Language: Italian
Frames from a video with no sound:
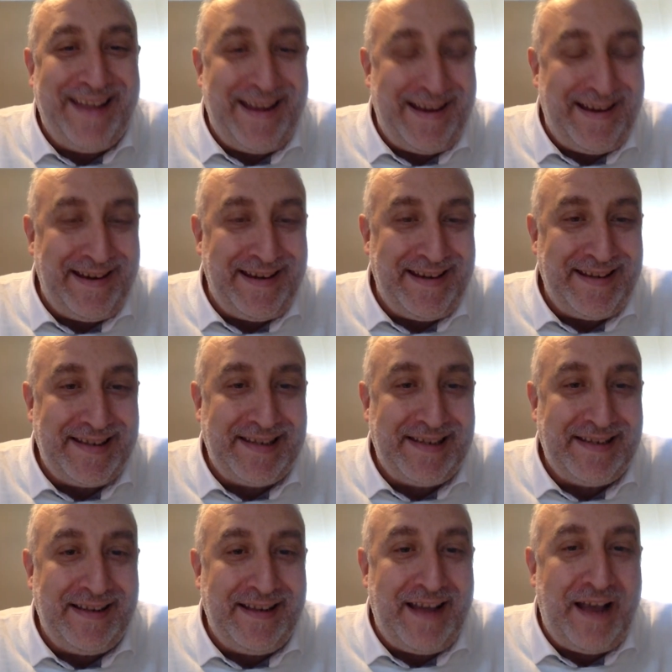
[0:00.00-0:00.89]

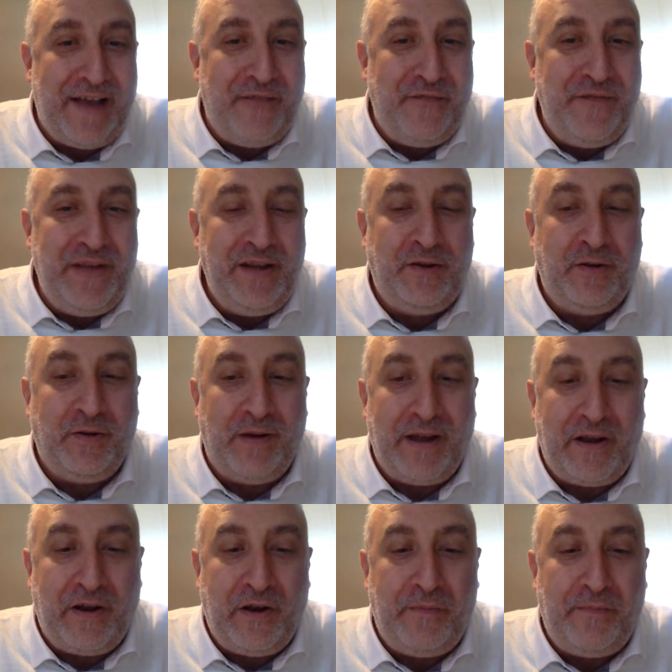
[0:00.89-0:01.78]
tennis ha vinto
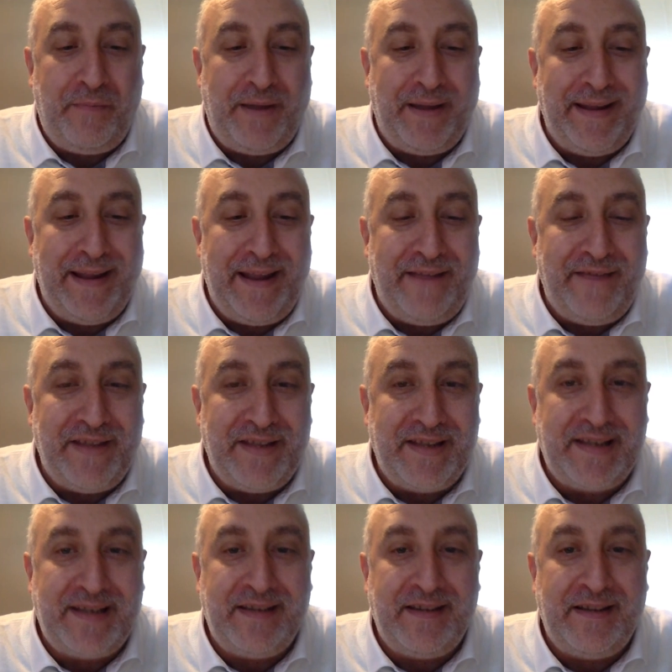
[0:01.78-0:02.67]
la Coppa
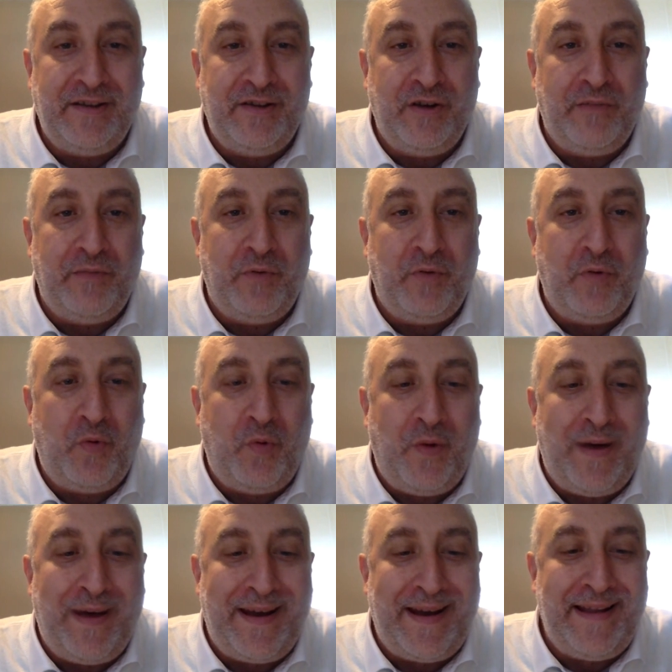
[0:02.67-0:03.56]
Davis dopo
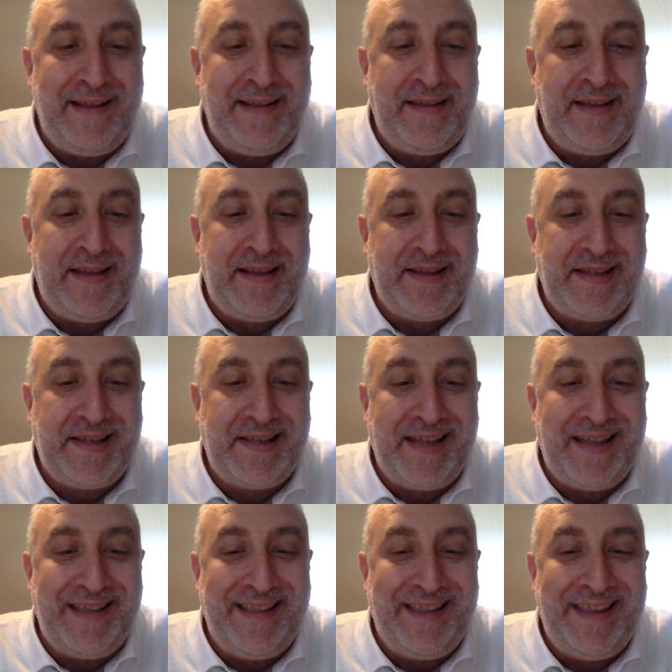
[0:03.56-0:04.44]

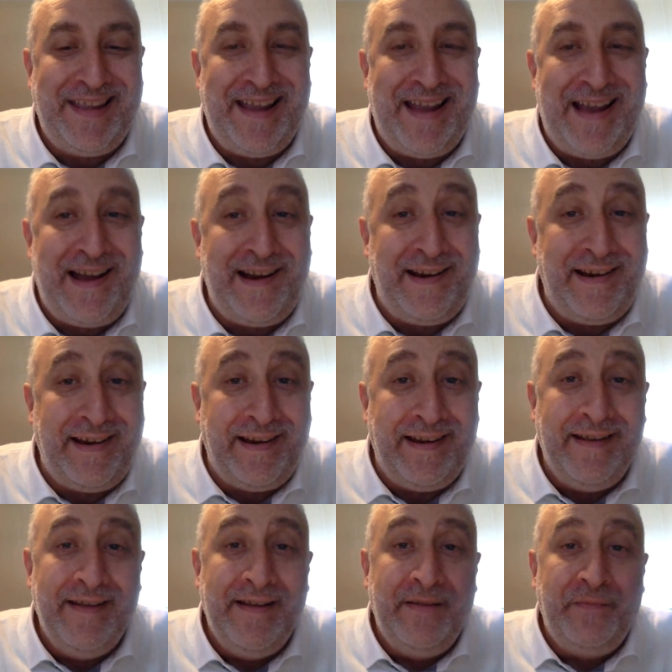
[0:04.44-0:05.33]
47
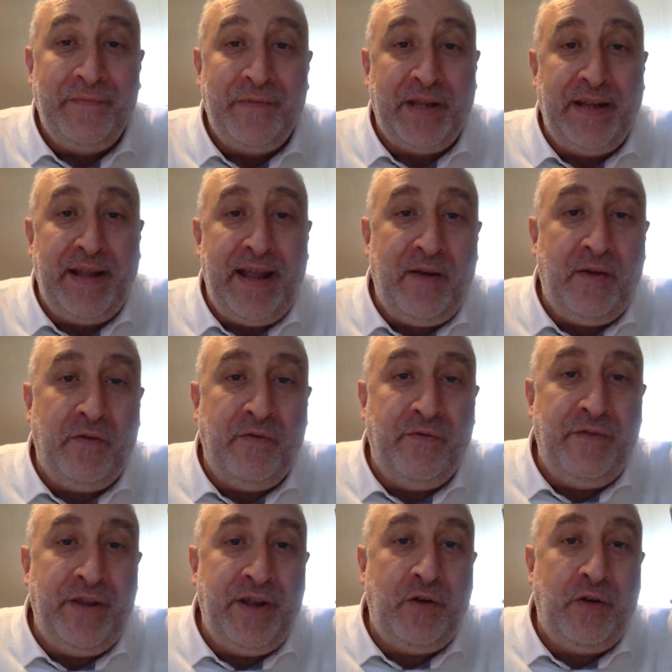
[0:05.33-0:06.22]
anni ed è
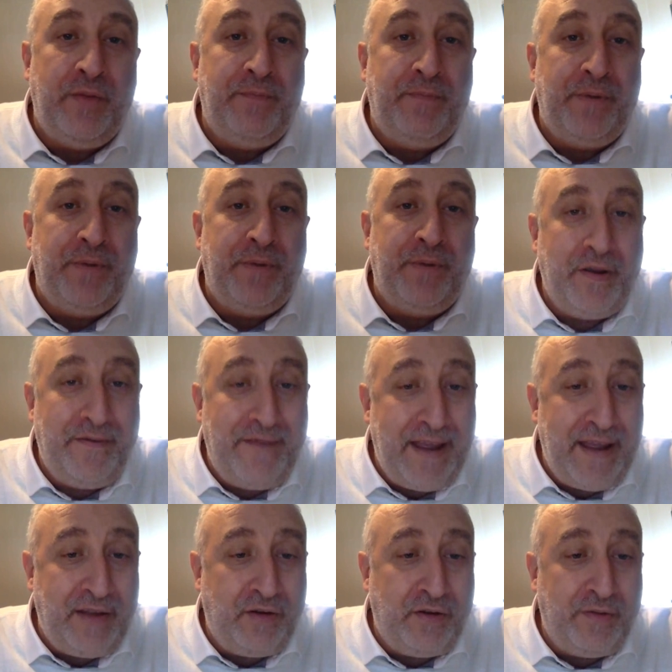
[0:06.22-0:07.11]
un vero e proprio
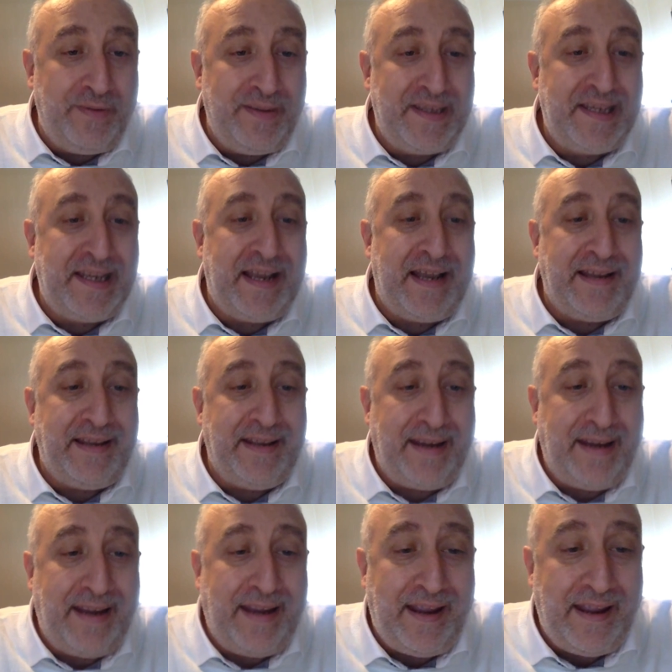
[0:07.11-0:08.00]
evento.
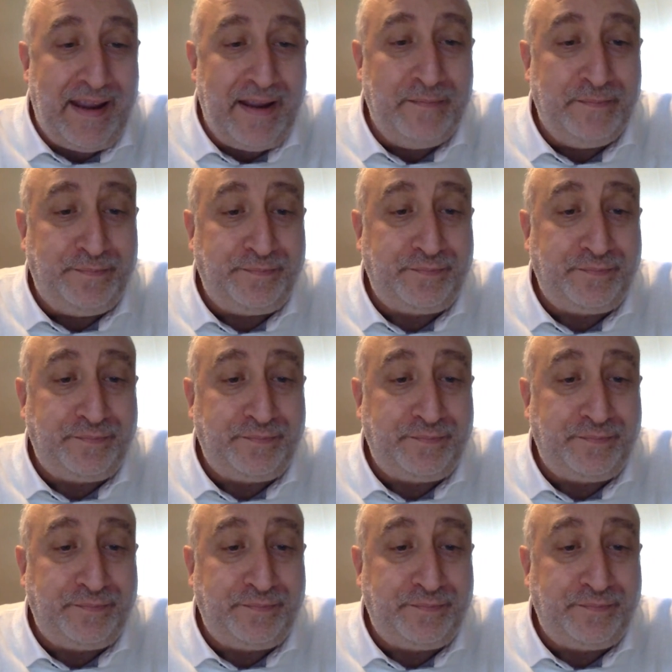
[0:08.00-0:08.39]
Pensate che